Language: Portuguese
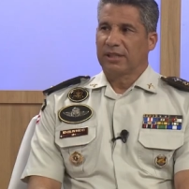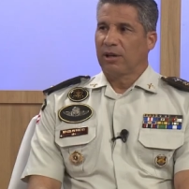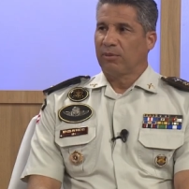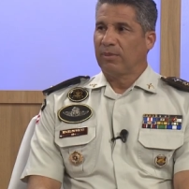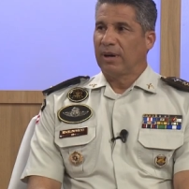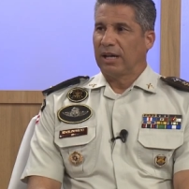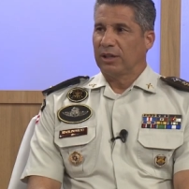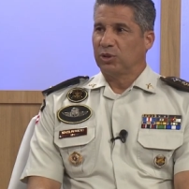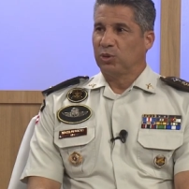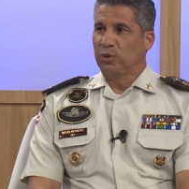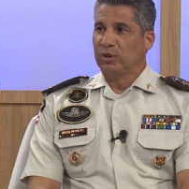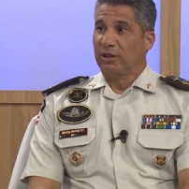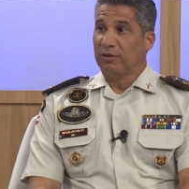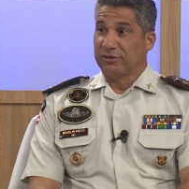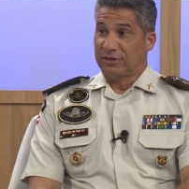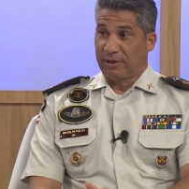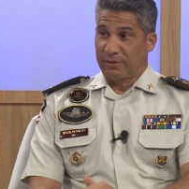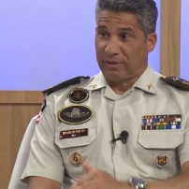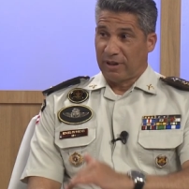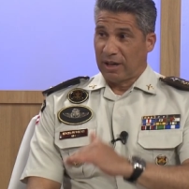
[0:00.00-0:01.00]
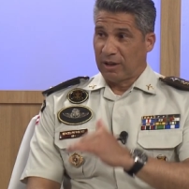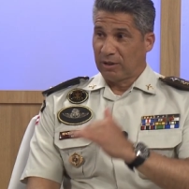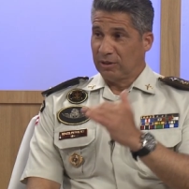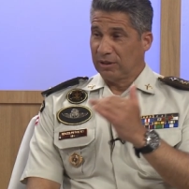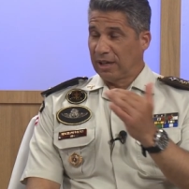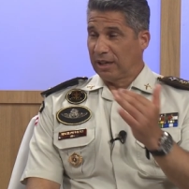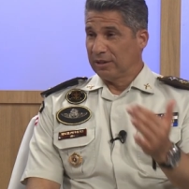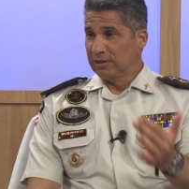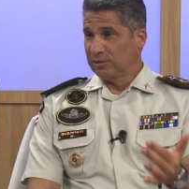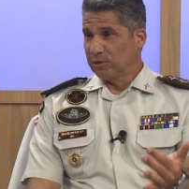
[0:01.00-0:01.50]
dar uma ajuda, você falando
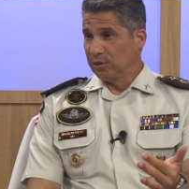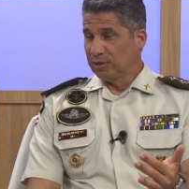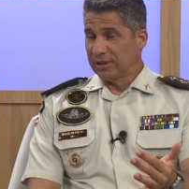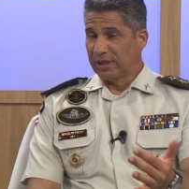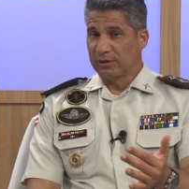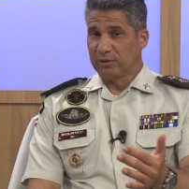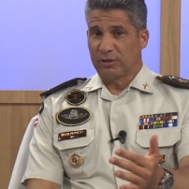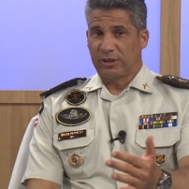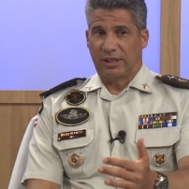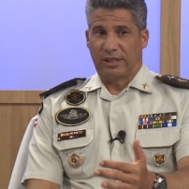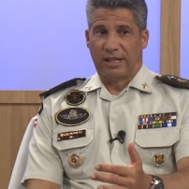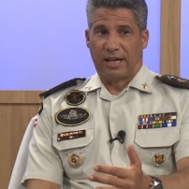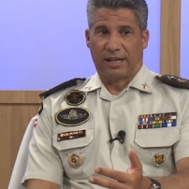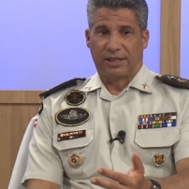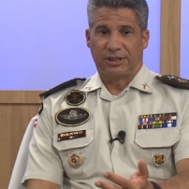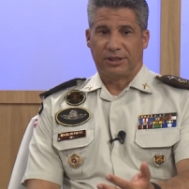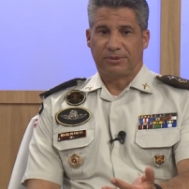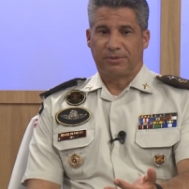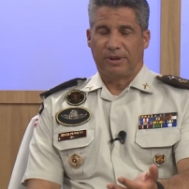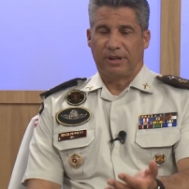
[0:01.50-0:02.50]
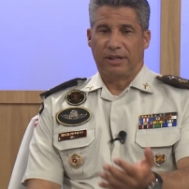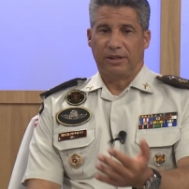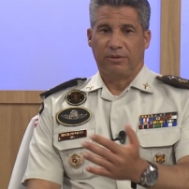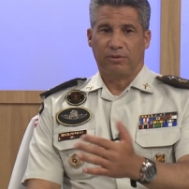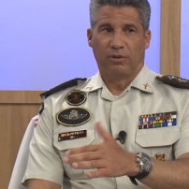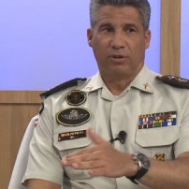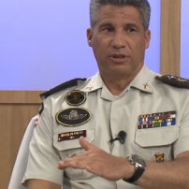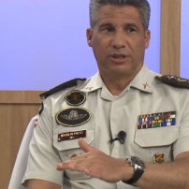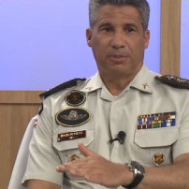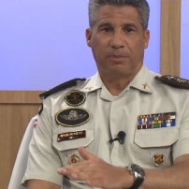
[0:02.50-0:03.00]
das outras unidades. Aí eu
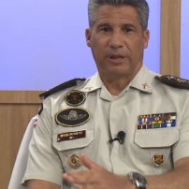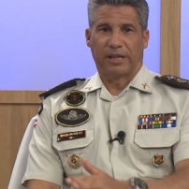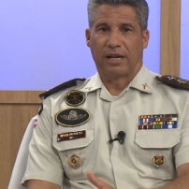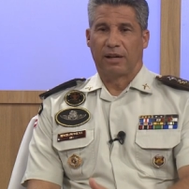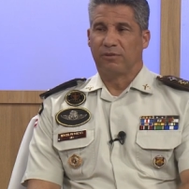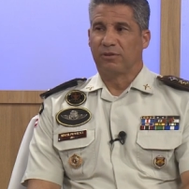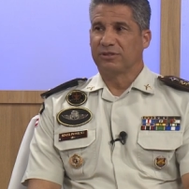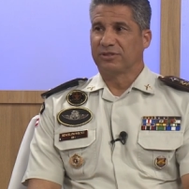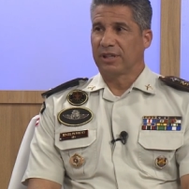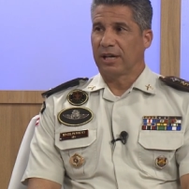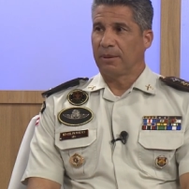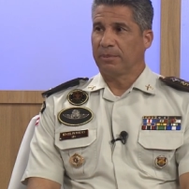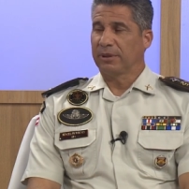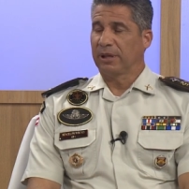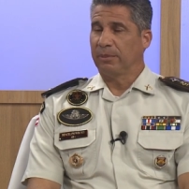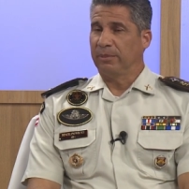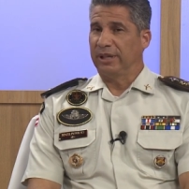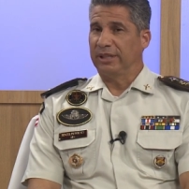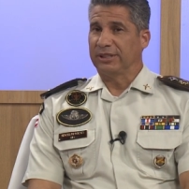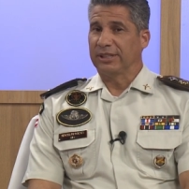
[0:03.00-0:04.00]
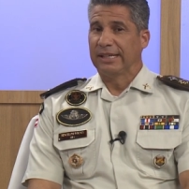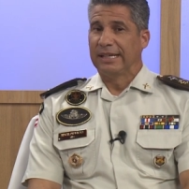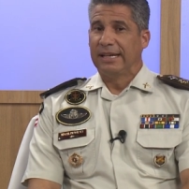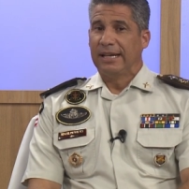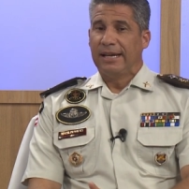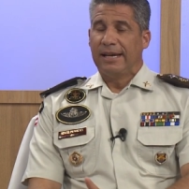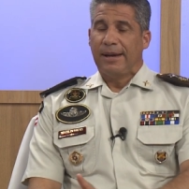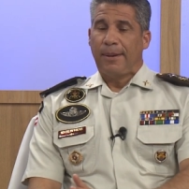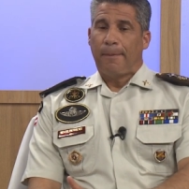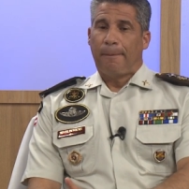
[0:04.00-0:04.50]
vou explicar você rapidamente.
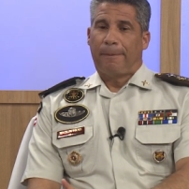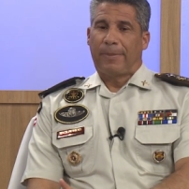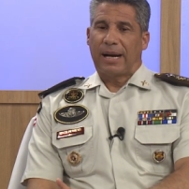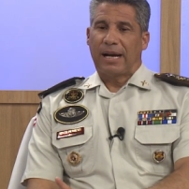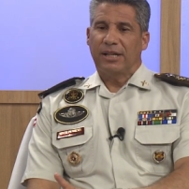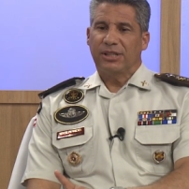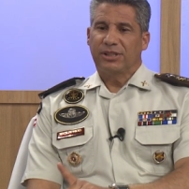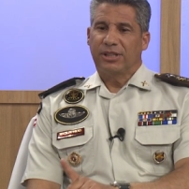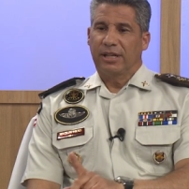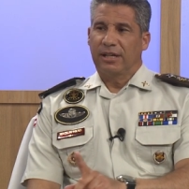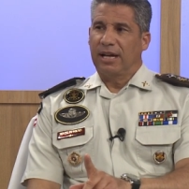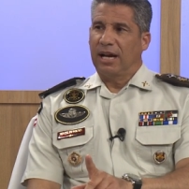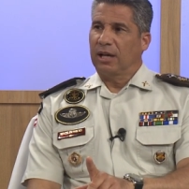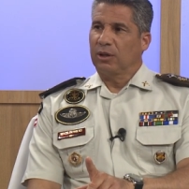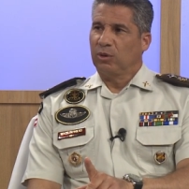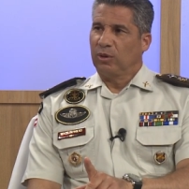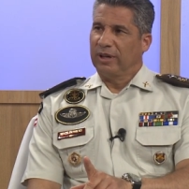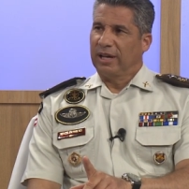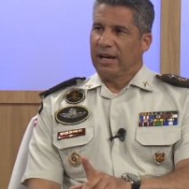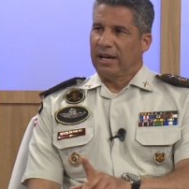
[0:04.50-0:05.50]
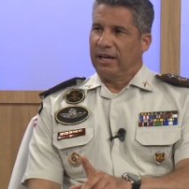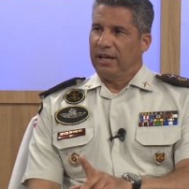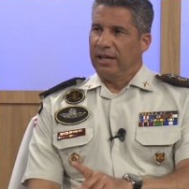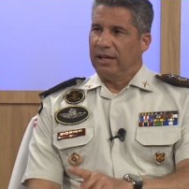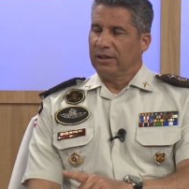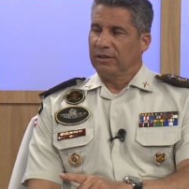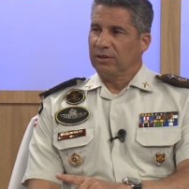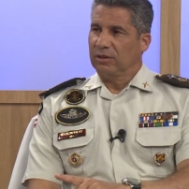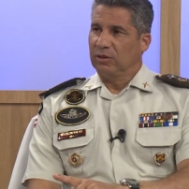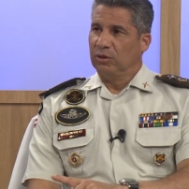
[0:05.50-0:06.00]
Para chegar no
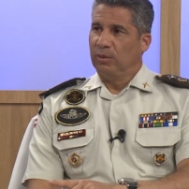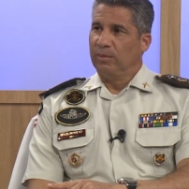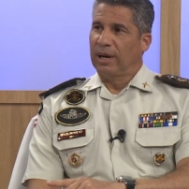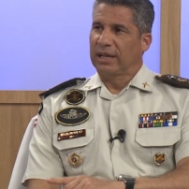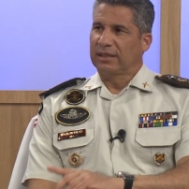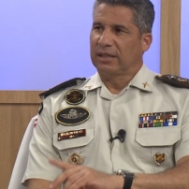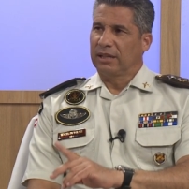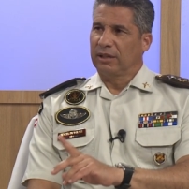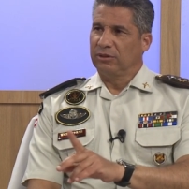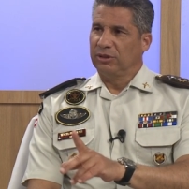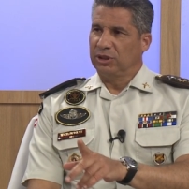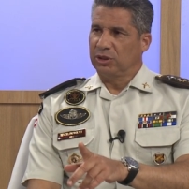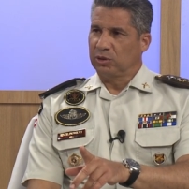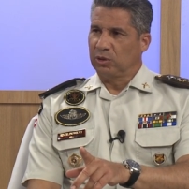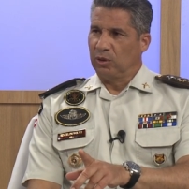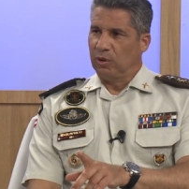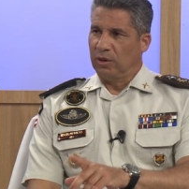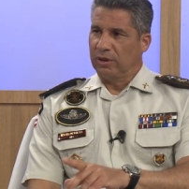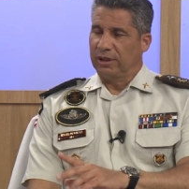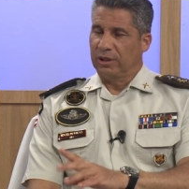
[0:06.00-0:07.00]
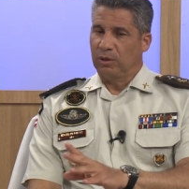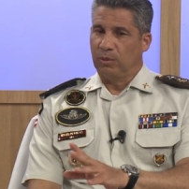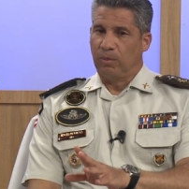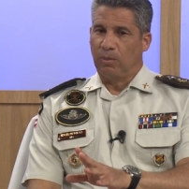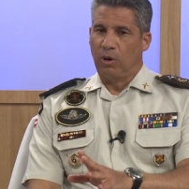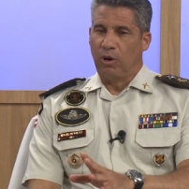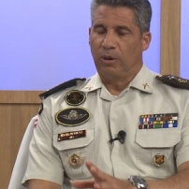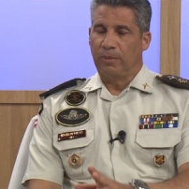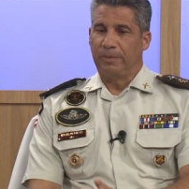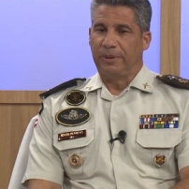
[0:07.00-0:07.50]
GRAER, no Batalhão de Choque, no
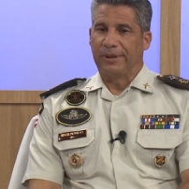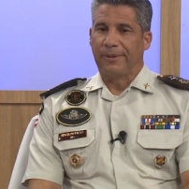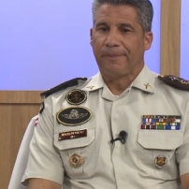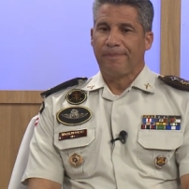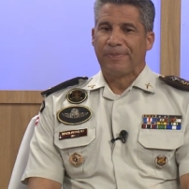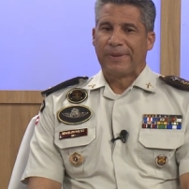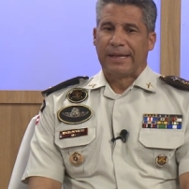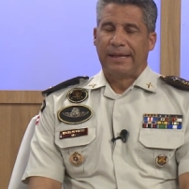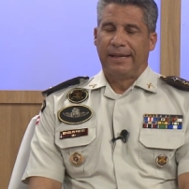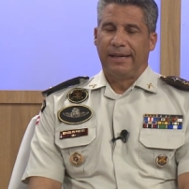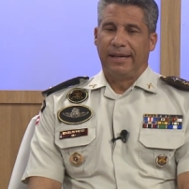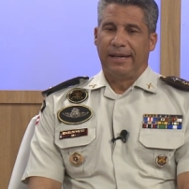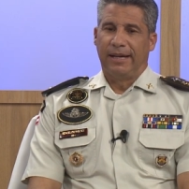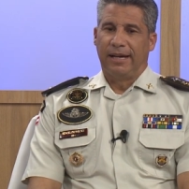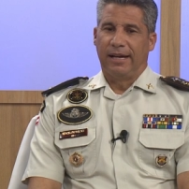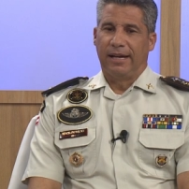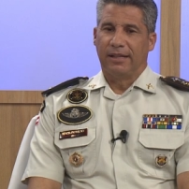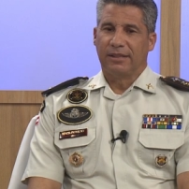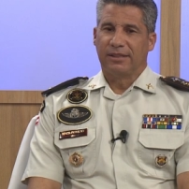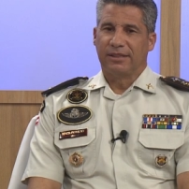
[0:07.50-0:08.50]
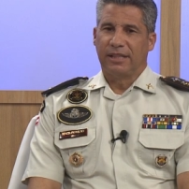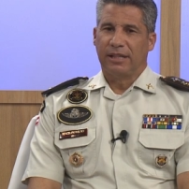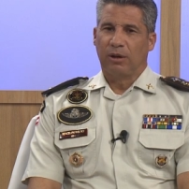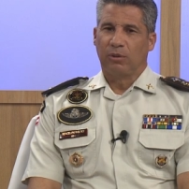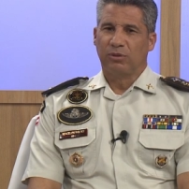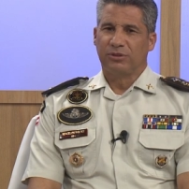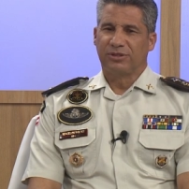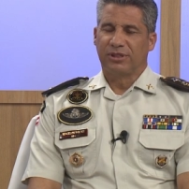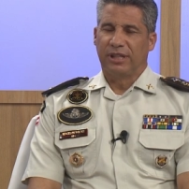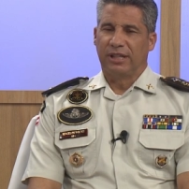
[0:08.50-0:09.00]
BOP, é, tem
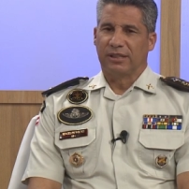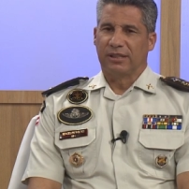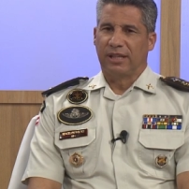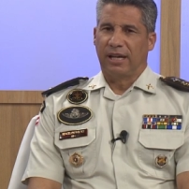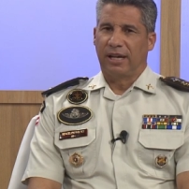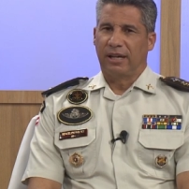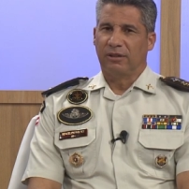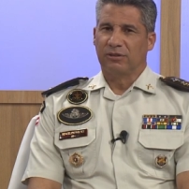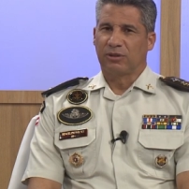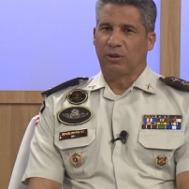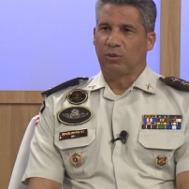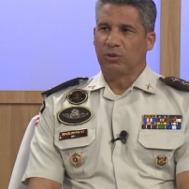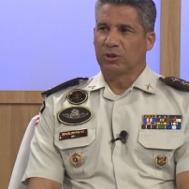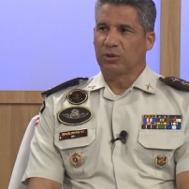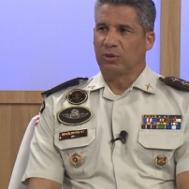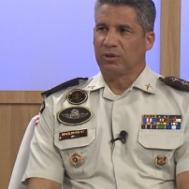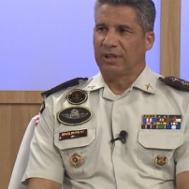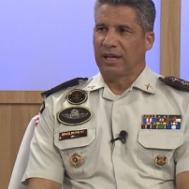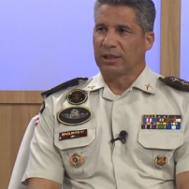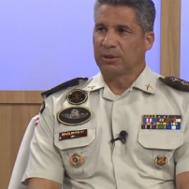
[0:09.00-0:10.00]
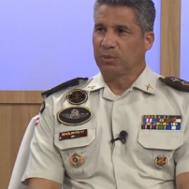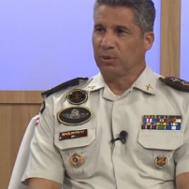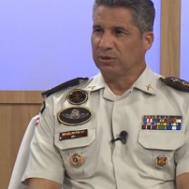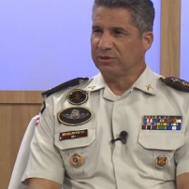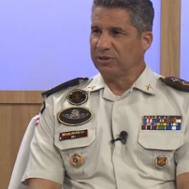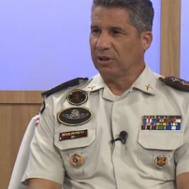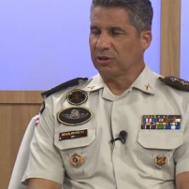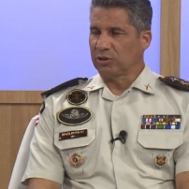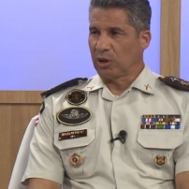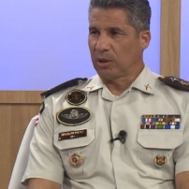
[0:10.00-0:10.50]
alguns critérios, alguns cuidados por
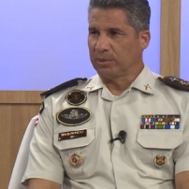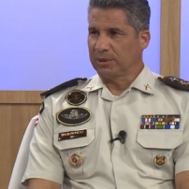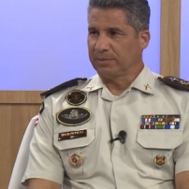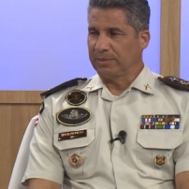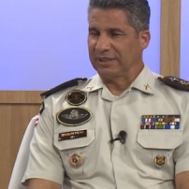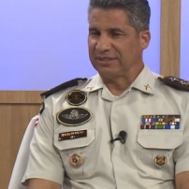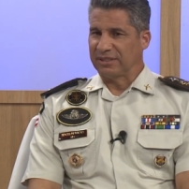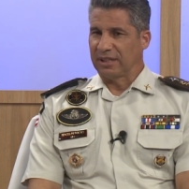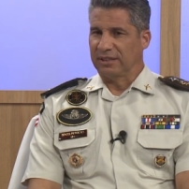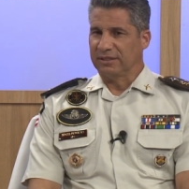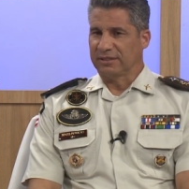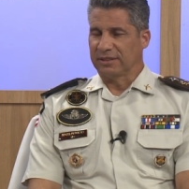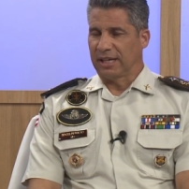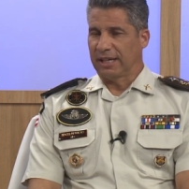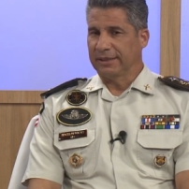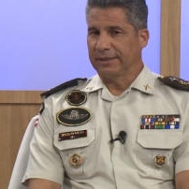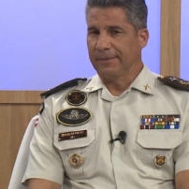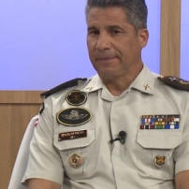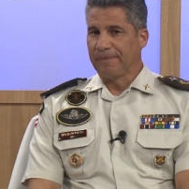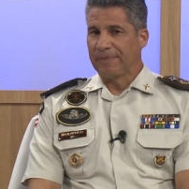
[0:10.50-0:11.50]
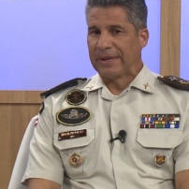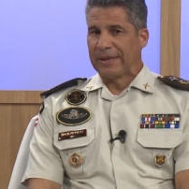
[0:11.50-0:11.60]
ser uma tropa especializada,